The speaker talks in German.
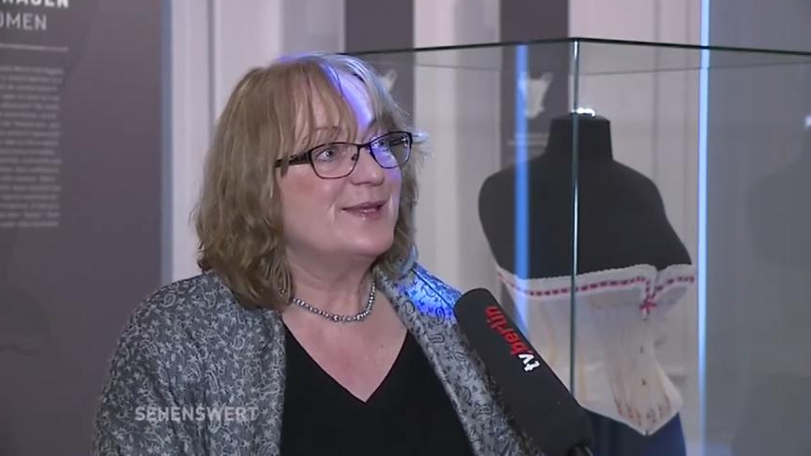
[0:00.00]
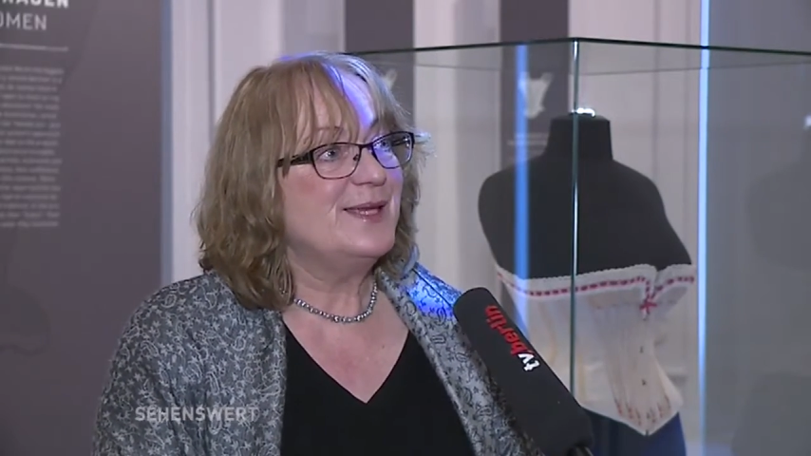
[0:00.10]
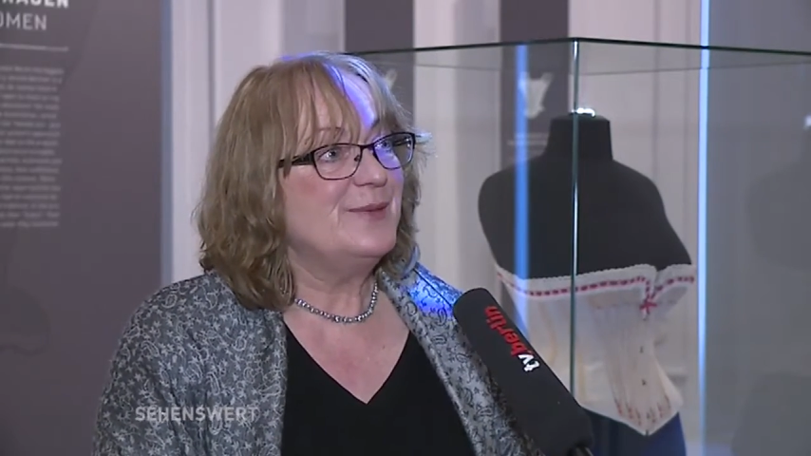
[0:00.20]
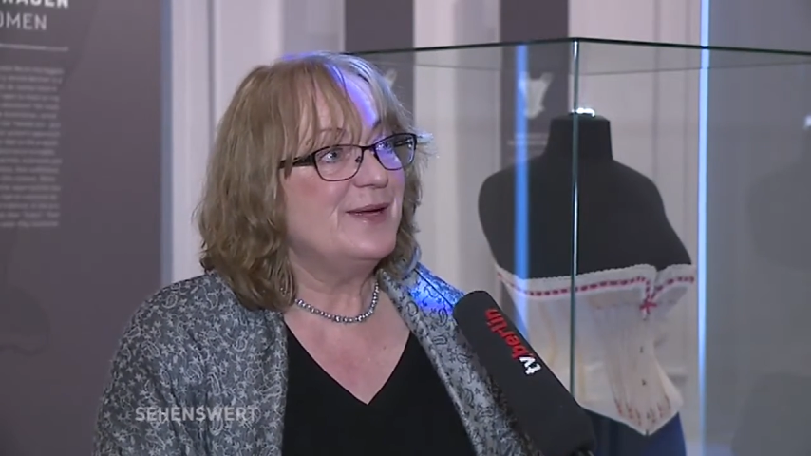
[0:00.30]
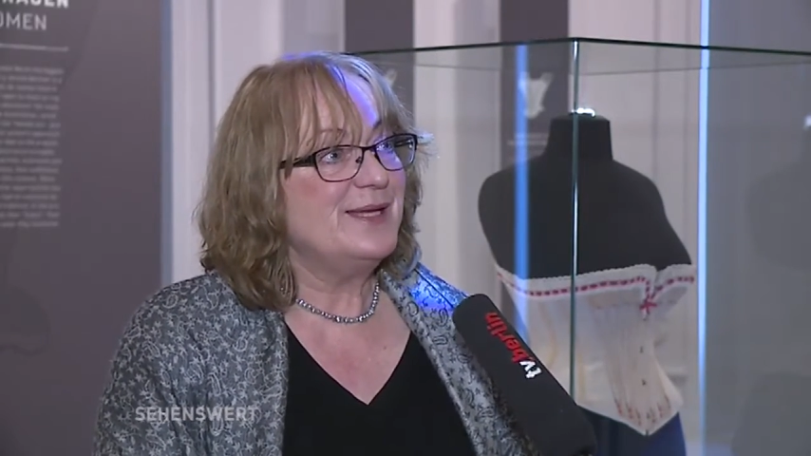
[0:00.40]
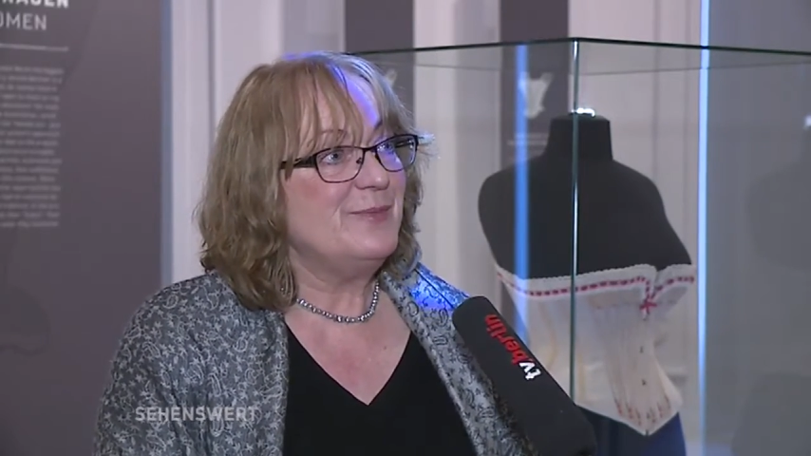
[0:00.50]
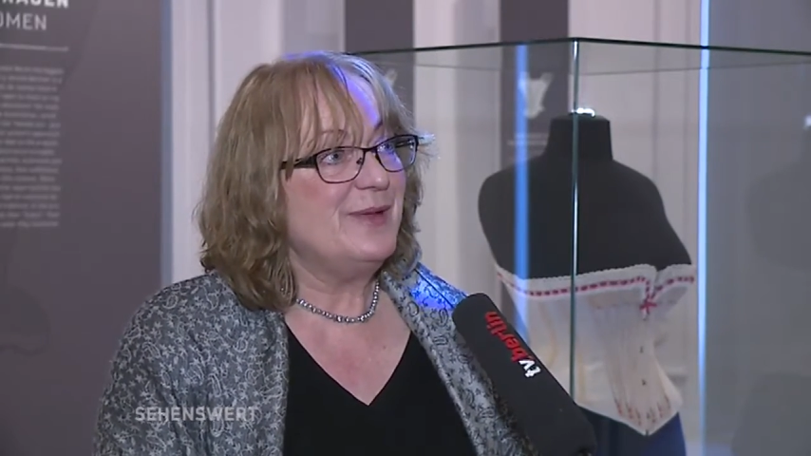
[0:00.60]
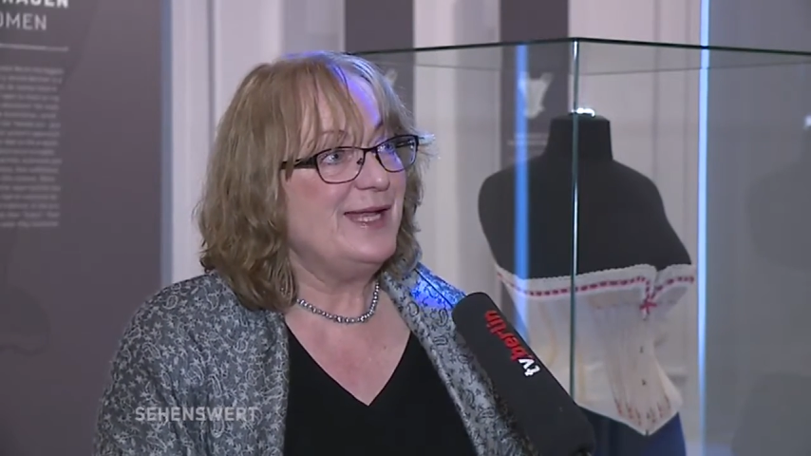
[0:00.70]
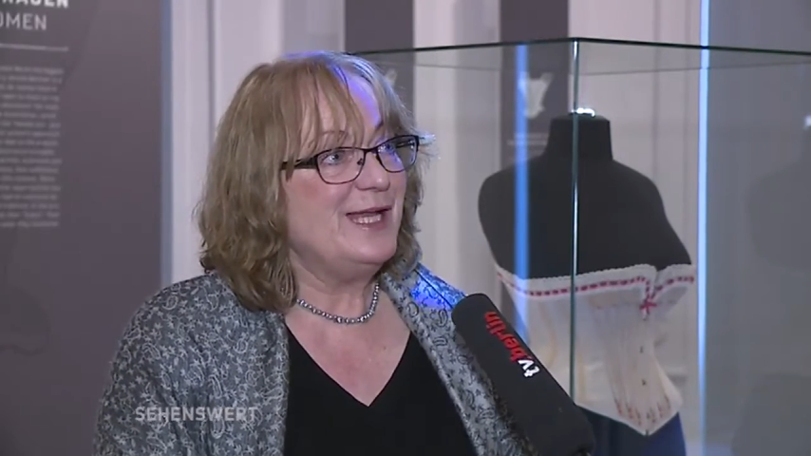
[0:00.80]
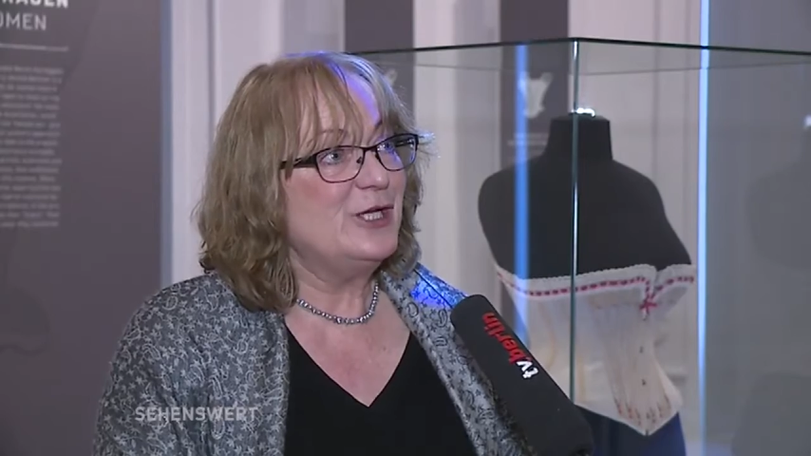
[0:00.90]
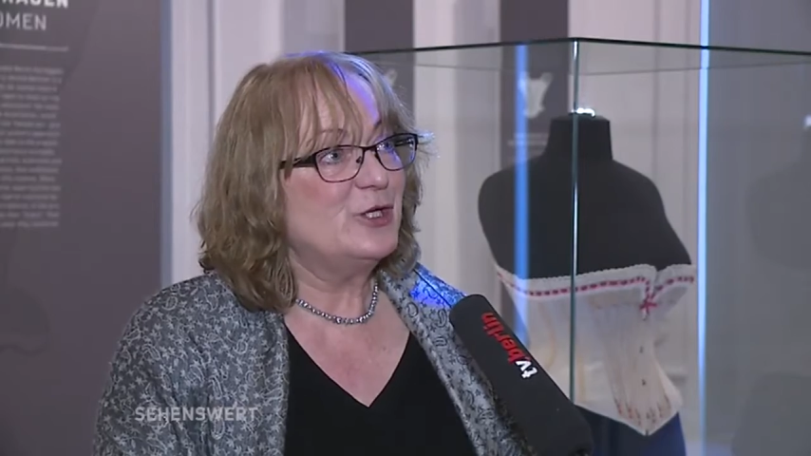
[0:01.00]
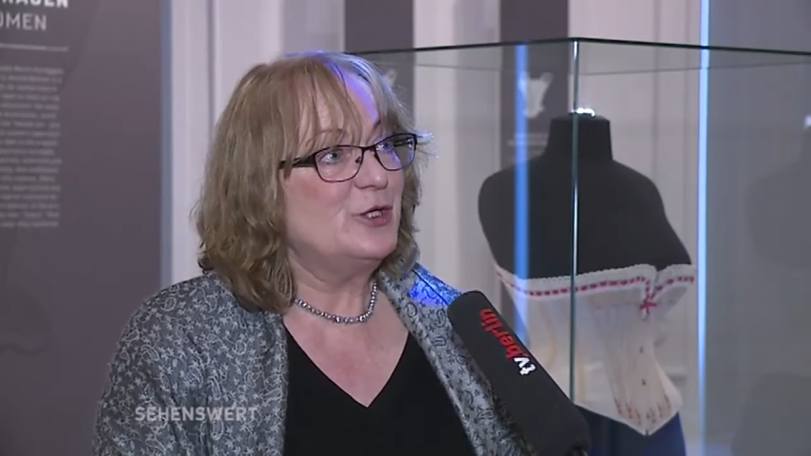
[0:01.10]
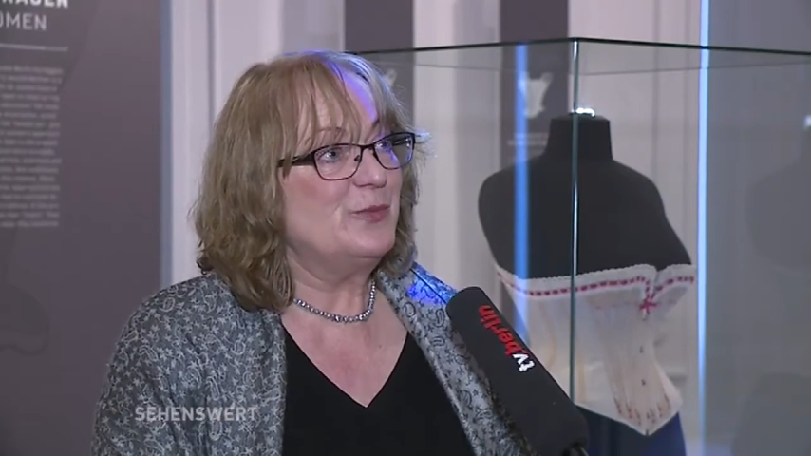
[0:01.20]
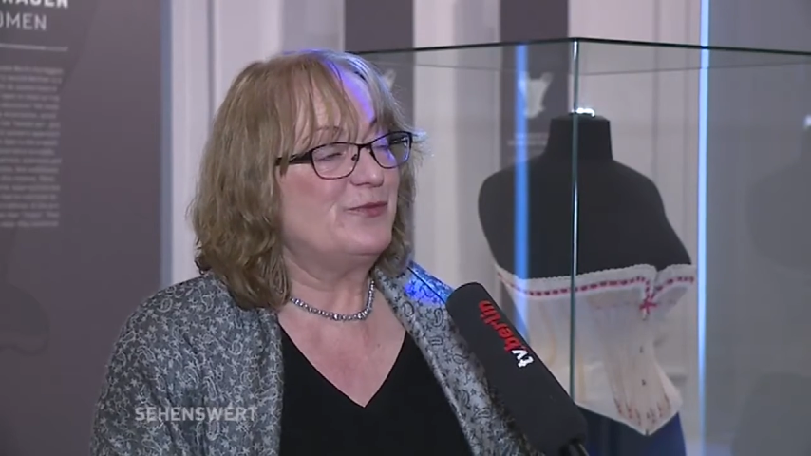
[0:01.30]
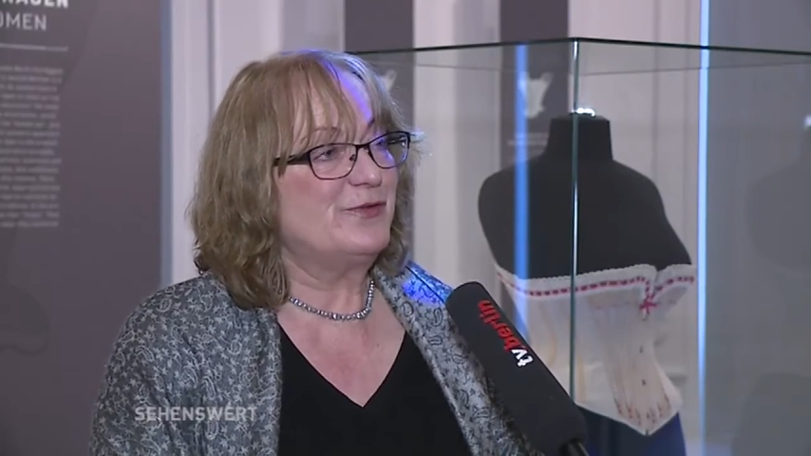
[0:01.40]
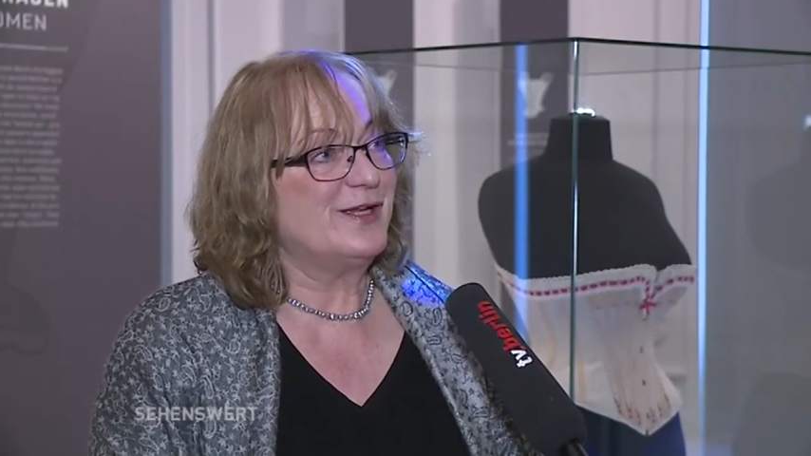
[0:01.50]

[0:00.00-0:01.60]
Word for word: die man in Berlin geknüpft